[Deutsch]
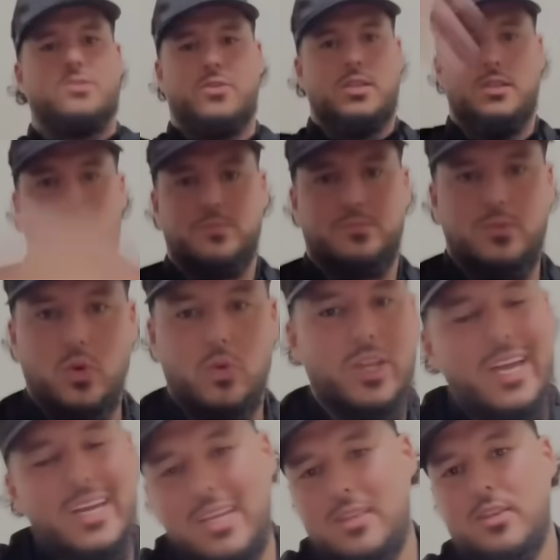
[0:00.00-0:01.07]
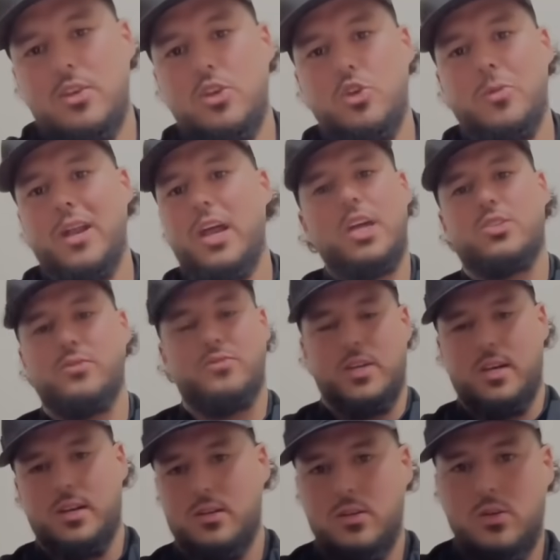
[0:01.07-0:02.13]
über alles für ihn. Und er geht über
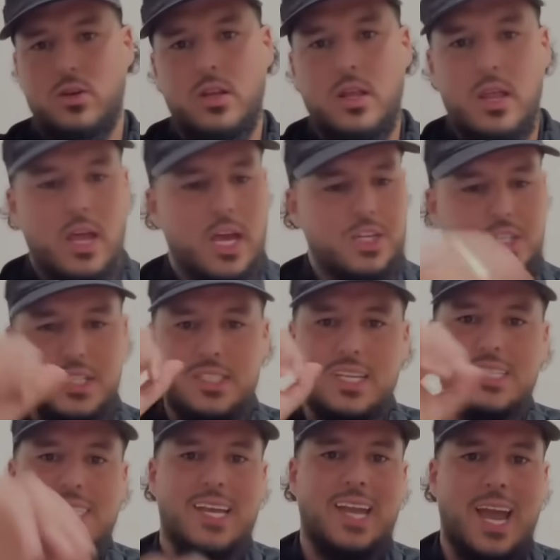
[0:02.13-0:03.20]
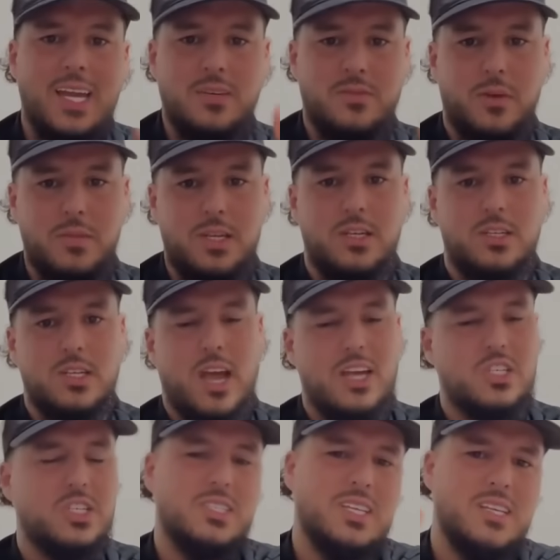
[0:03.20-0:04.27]
Leichen für Geld. Er schießt gegen seine eigene
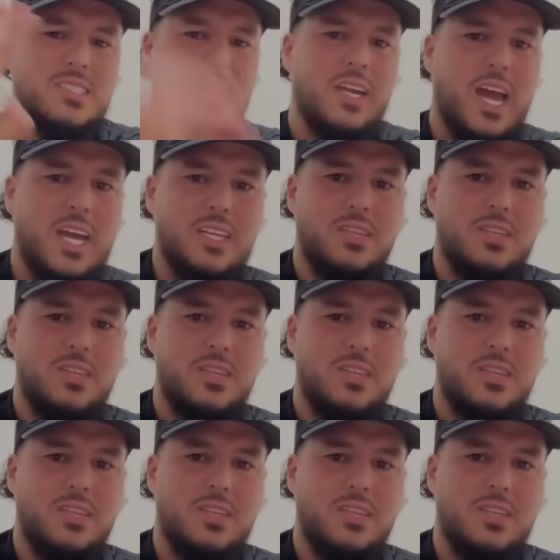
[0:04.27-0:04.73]
Familie. Er schießt gegen